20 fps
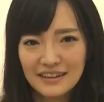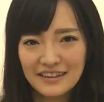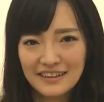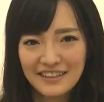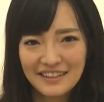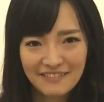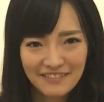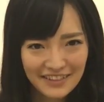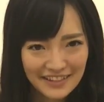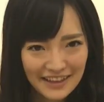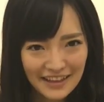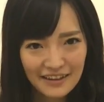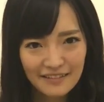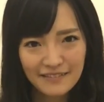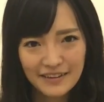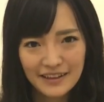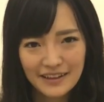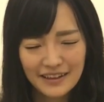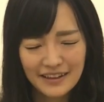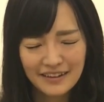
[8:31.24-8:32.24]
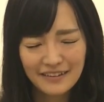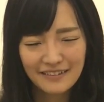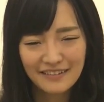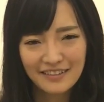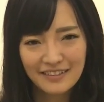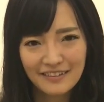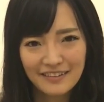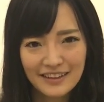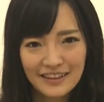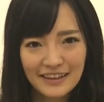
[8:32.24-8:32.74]
いつも最後までご
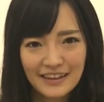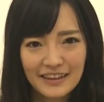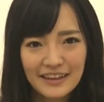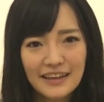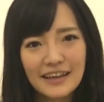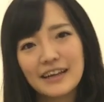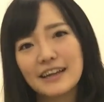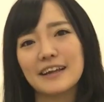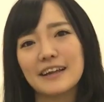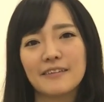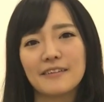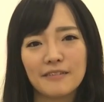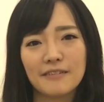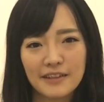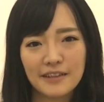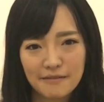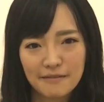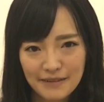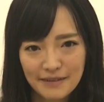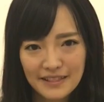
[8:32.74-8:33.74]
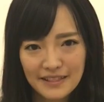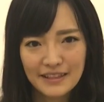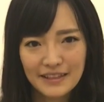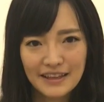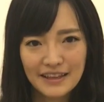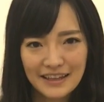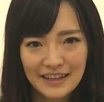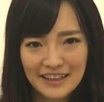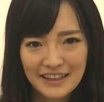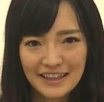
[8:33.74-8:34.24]
視聴いただきありがとうございます、
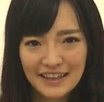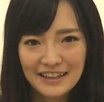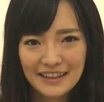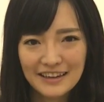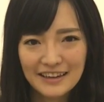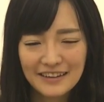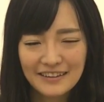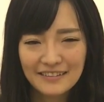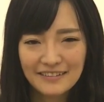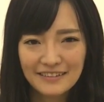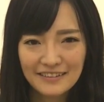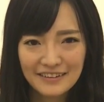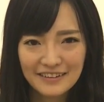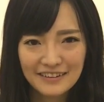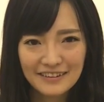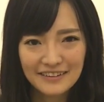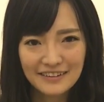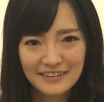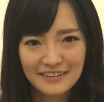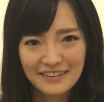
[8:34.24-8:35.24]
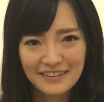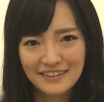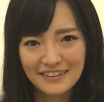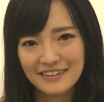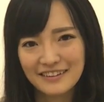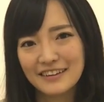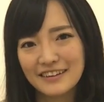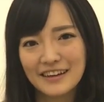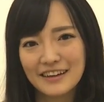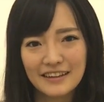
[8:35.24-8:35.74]
えー、チャンネル登録よろしくお
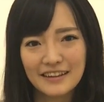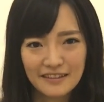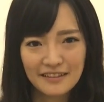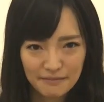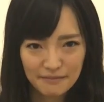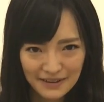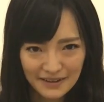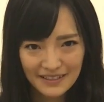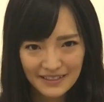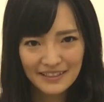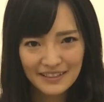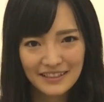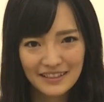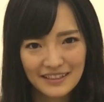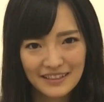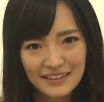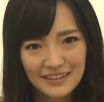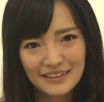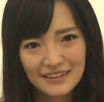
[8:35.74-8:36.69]
願いいたします